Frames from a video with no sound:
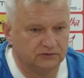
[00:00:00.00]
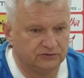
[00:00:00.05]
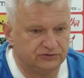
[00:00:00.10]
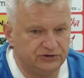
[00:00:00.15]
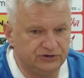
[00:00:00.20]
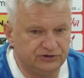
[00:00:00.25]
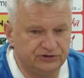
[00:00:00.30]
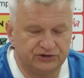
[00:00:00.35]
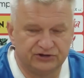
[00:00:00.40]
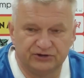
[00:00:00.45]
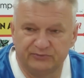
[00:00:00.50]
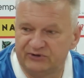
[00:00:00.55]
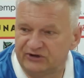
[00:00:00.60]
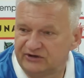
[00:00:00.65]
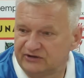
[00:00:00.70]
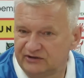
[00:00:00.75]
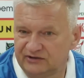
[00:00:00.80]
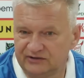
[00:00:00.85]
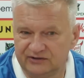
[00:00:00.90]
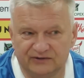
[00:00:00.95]
Ciśnie się
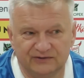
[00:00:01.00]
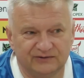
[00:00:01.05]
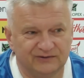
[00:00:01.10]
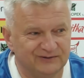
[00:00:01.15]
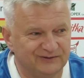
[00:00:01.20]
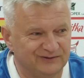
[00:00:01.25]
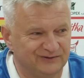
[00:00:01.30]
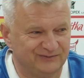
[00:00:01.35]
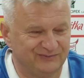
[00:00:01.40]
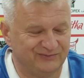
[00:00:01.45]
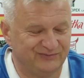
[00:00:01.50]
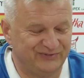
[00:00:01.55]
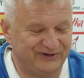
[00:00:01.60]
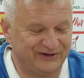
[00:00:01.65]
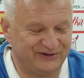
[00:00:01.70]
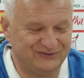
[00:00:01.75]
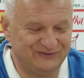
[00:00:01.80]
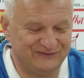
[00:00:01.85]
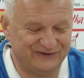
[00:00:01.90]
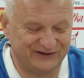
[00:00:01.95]
parę,
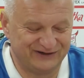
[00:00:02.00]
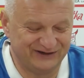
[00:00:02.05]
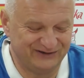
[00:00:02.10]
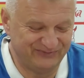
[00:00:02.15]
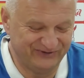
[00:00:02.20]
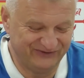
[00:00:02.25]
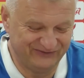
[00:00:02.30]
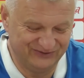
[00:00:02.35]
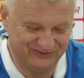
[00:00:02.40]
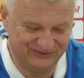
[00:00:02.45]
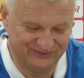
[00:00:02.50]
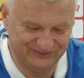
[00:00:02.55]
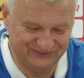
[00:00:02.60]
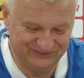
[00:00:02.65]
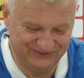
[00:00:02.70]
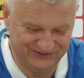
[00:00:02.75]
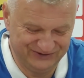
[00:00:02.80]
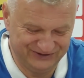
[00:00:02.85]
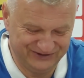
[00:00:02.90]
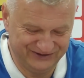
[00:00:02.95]
parę uwag na pewno,
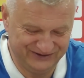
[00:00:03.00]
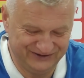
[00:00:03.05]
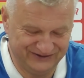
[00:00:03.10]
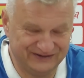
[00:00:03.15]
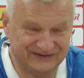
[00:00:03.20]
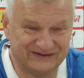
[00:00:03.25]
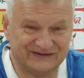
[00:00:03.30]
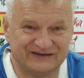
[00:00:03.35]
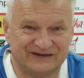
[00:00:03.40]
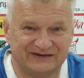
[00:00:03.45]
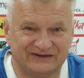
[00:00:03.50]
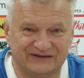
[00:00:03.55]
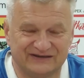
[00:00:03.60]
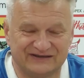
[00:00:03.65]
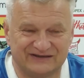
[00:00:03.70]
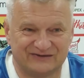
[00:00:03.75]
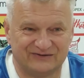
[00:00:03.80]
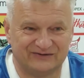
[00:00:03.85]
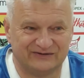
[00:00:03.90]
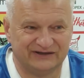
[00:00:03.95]
że z jednej
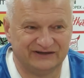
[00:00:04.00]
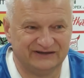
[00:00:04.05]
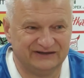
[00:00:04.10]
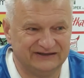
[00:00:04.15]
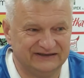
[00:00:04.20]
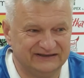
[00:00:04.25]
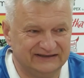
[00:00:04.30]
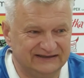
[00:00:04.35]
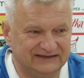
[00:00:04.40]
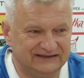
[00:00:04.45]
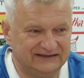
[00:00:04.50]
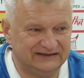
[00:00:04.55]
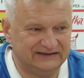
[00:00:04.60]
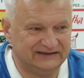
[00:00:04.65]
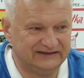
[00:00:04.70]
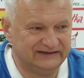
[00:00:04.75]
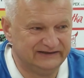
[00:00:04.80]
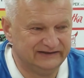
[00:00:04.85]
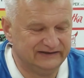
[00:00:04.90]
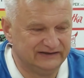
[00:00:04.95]
strony
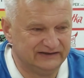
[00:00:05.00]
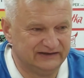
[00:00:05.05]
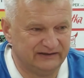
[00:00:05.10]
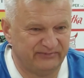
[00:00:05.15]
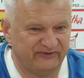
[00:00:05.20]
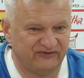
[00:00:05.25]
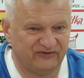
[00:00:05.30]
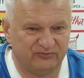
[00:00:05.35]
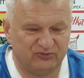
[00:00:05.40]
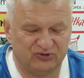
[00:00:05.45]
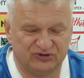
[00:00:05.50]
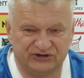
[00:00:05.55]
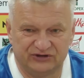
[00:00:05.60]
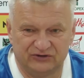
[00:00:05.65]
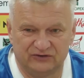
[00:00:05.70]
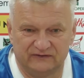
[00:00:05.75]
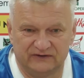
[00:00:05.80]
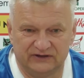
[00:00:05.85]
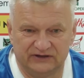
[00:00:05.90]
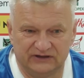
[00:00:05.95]
na pewno
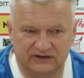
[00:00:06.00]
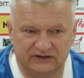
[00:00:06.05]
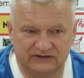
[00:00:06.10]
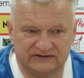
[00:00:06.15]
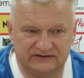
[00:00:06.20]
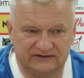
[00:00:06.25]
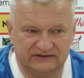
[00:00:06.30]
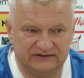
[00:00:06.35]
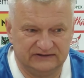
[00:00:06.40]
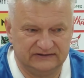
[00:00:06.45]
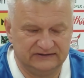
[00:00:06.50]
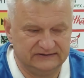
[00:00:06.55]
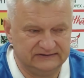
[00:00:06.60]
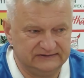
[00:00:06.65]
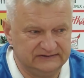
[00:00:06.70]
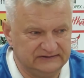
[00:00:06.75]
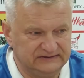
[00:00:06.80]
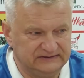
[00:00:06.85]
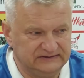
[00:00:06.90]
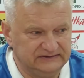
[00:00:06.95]
podziękowania za,
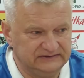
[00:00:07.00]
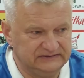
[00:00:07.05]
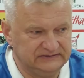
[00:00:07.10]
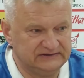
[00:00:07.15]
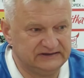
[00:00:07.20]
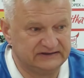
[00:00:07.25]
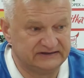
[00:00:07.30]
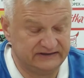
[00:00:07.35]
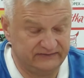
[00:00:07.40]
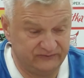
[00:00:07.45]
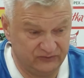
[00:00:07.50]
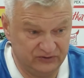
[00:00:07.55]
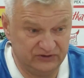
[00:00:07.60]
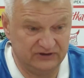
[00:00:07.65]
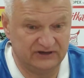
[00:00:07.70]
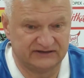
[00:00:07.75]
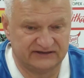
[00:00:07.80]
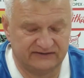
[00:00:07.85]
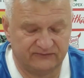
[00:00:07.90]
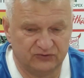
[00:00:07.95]
dla,
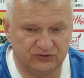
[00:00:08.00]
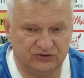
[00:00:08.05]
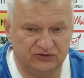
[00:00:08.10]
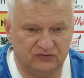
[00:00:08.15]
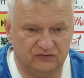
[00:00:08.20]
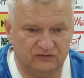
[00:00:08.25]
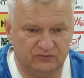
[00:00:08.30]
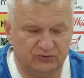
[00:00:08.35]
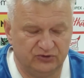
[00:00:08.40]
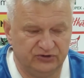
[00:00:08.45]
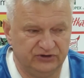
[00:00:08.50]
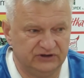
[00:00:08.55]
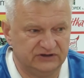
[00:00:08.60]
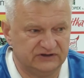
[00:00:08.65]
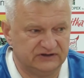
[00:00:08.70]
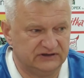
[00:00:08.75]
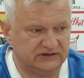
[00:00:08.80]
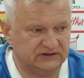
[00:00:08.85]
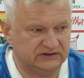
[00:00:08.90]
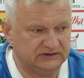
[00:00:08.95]
dla zawodników moich
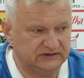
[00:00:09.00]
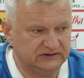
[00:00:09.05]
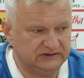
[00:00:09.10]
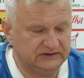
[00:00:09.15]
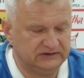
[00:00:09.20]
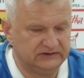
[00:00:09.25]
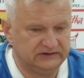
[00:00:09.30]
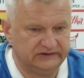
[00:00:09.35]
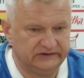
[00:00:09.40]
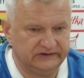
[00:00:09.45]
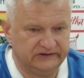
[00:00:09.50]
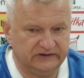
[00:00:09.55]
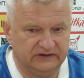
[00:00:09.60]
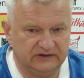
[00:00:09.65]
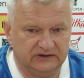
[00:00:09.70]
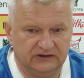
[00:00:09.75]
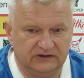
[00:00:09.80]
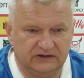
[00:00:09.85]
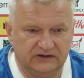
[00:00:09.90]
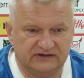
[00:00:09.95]
za
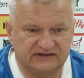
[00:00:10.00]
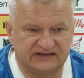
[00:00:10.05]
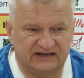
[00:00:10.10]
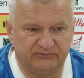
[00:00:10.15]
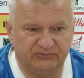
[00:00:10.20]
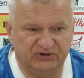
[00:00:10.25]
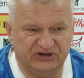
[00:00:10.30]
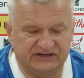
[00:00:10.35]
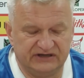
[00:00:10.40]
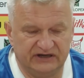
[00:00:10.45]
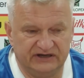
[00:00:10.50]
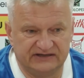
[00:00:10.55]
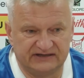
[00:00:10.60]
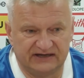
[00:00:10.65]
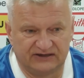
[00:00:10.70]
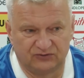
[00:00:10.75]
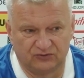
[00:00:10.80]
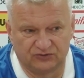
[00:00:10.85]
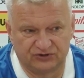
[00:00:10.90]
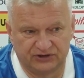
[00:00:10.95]
z ambicje i
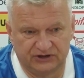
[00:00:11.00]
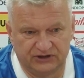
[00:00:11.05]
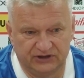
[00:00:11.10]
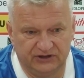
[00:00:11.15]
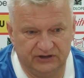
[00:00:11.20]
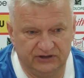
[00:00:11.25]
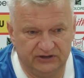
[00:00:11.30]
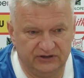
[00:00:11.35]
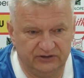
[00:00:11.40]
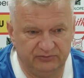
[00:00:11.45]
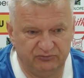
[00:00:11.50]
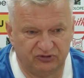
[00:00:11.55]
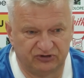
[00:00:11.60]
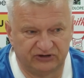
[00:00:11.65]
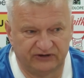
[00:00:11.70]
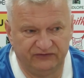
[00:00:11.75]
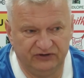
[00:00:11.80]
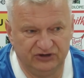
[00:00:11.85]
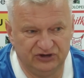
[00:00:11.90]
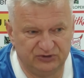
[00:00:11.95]
za to, że
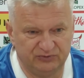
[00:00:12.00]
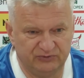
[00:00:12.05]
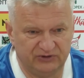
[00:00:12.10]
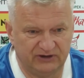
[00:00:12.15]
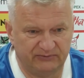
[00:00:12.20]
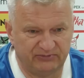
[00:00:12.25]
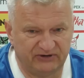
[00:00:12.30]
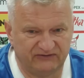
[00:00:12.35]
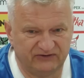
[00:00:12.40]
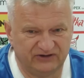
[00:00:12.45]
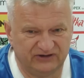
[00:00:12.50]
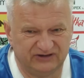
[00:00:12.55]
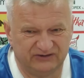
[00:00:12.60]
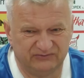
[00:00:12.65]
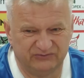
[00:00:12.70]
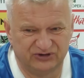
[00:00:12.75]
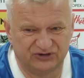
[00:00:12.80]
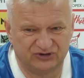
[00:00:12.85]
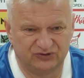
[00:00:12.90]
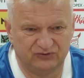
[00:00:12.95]
potrafiliśmy naprawdę ten
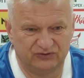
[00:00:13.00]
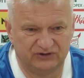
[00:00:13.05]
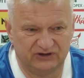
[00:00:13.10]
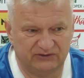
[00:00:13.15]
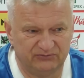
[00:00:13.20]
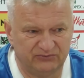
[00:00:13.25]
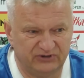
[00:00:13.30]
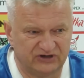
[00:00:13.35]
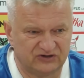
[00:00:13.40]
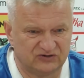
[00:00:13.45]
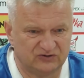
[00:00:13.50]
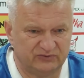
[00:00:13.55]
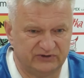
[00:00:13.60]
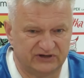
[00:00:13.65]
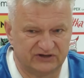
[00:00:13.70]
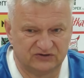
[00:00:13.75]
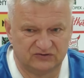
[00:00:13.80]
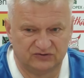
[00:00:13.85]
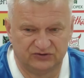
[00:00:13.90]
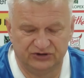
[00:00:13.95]
mecz, który nam bardzo,
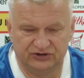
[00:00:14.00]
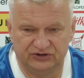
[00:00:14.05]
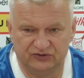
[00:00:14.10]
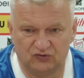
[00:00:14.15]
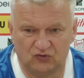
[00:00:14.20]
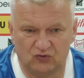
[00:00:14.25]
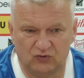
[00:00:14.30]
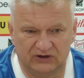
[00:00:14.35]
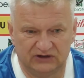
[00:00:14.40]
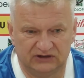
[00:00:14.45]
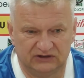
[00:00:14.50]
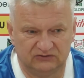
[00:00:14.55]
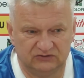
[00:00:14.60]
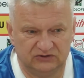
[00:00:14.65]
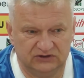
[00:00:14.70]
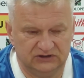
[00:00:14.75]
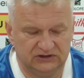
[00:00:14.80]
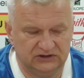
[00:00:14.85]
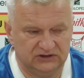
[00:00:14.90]
bardzo się nie układał,